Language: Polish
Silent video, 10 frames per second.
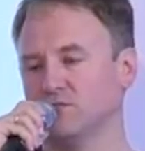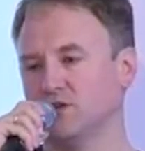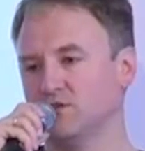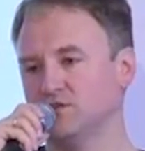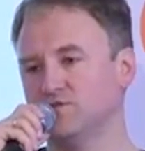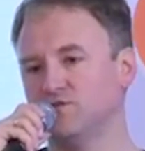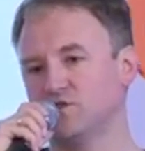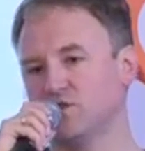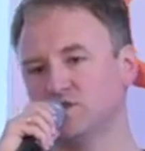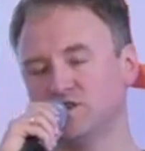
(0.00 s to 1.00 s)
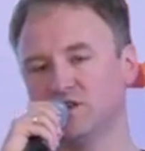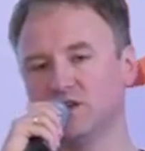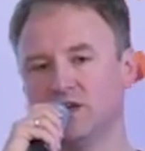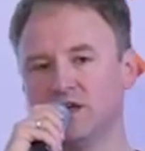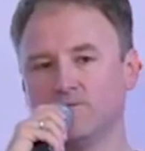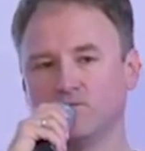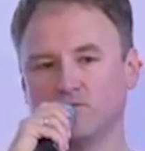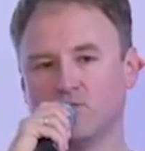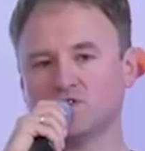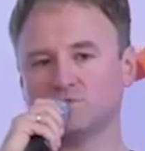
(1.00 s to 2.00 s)
jakiejś wysokiej ceny.
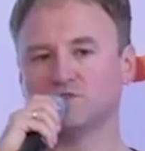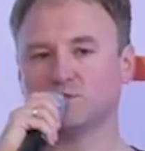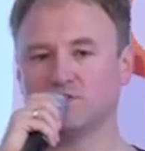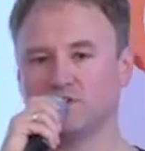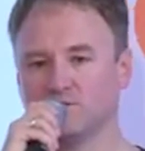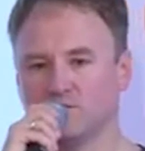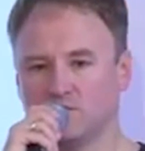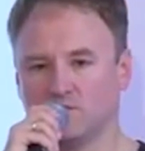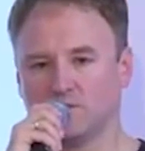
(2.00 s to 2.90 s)
Możemy sobie